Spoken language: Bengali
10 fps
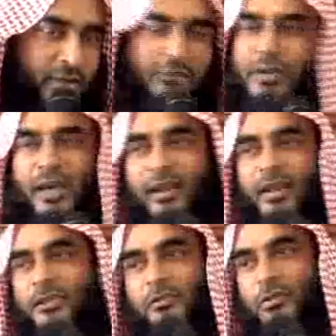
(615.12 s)
সুতরাং
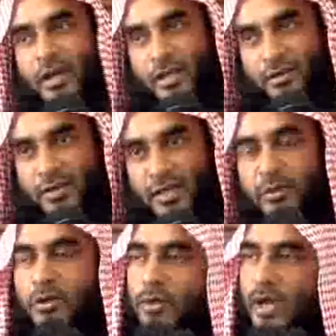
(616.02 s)
আল্লাহকে তো ধোকা দেওয়া যায়
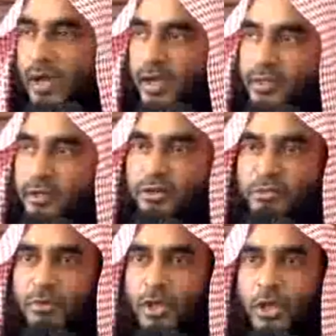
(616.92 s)
ওয়া খা
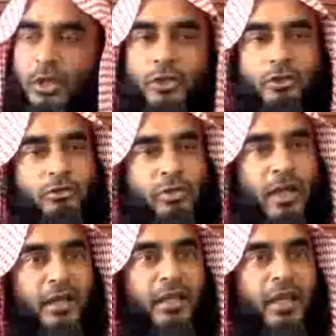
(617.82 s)
ওহম
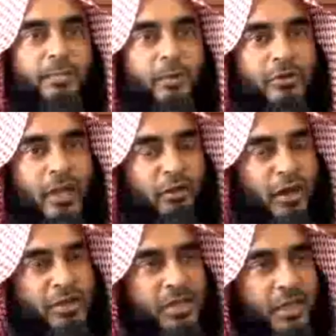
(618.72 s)
সুতরাং এই
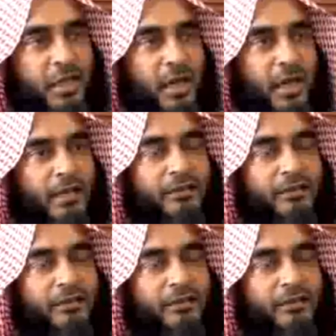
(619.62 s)
প্রতারণার শিকার